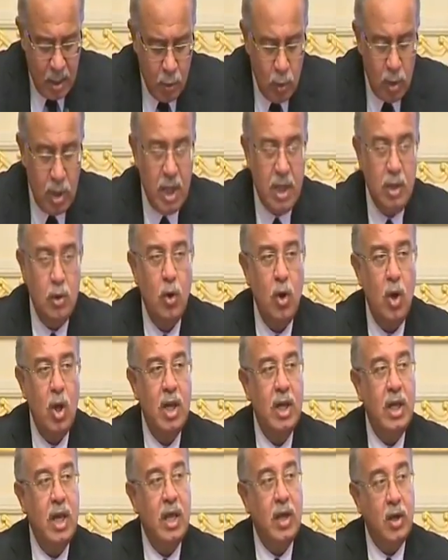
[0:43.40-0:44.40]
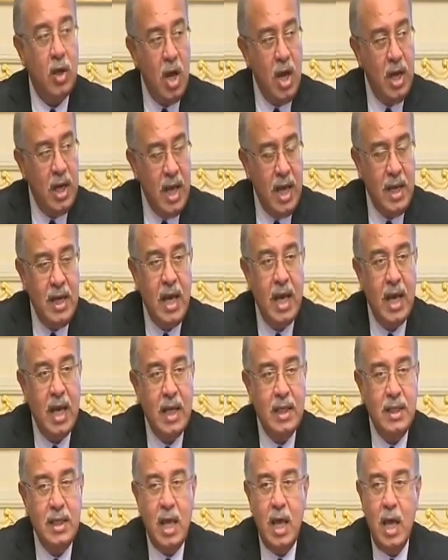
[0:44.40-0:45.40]
اقول انه الاجراء اللي احنا
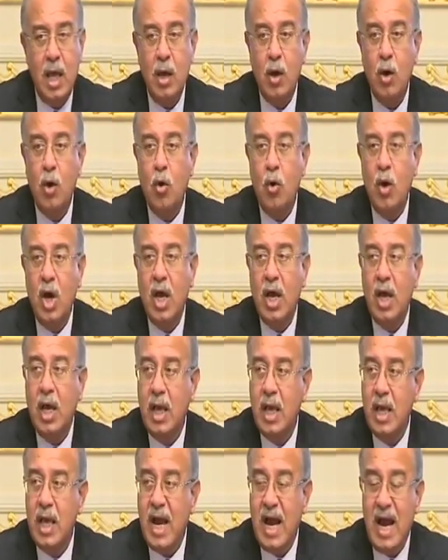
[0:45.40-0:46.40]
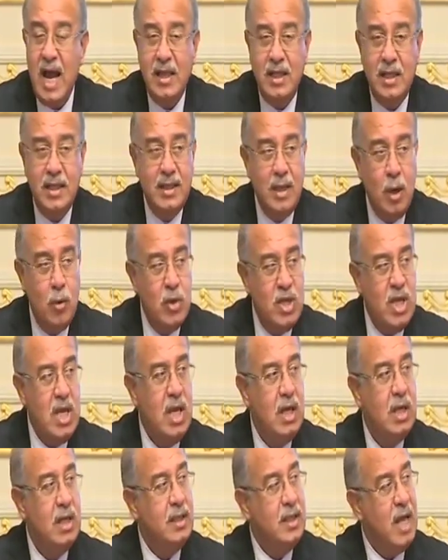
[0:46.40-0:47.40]
اخدناه هو اعاده
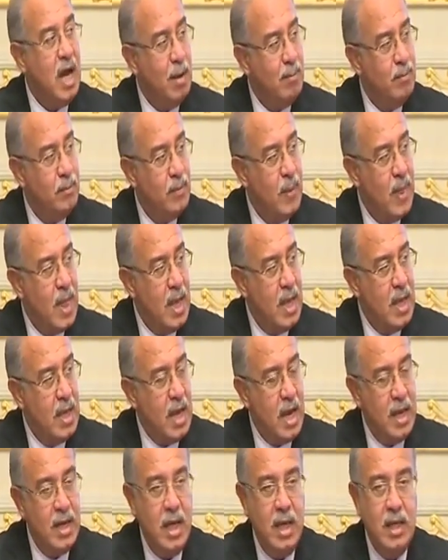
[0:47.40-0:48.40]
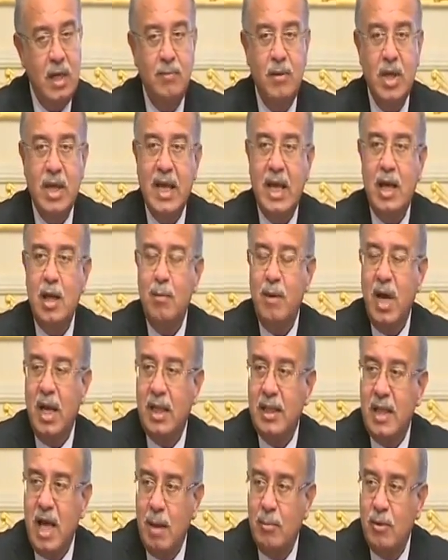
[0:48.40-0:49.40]
توجيه للدعم يعني احنا بنتكلم
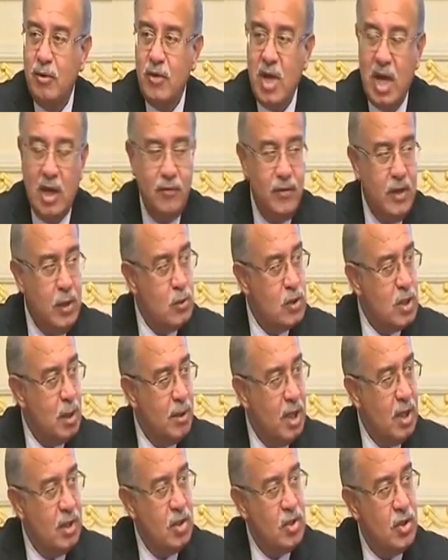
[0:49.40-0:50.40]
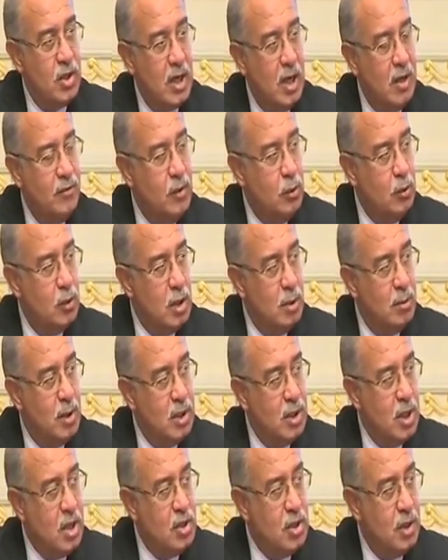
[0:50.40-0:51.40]
على دعم في 2017
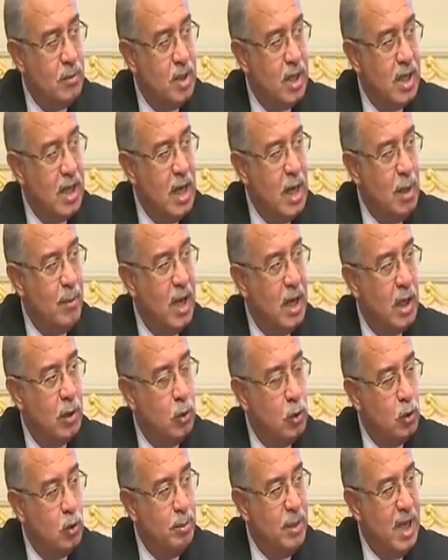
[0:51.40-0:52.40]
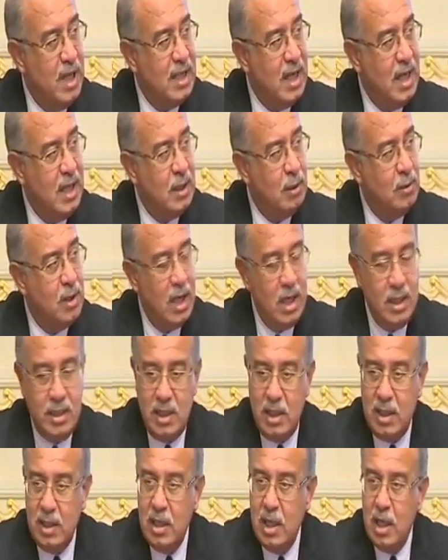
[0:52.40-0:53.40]
2018 بنتكلم على
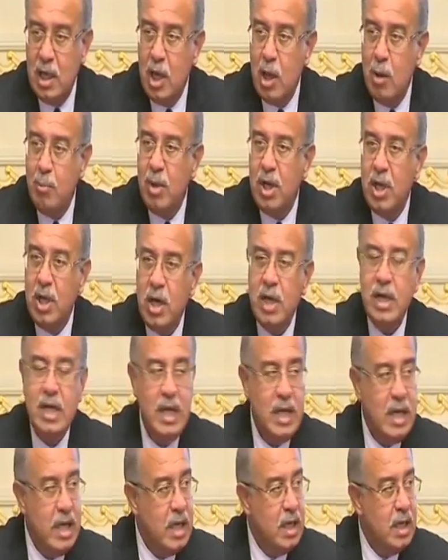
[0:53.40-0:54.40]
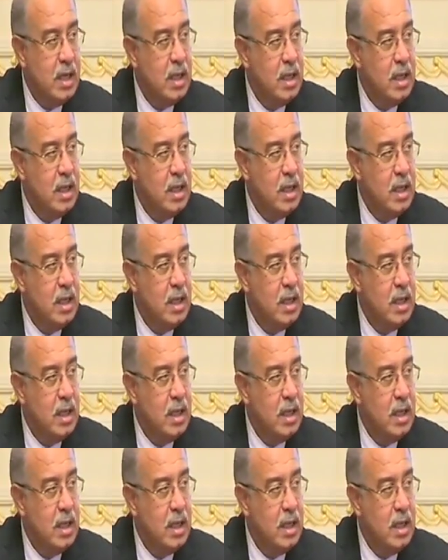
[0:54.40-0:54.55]
333 مليار جنيه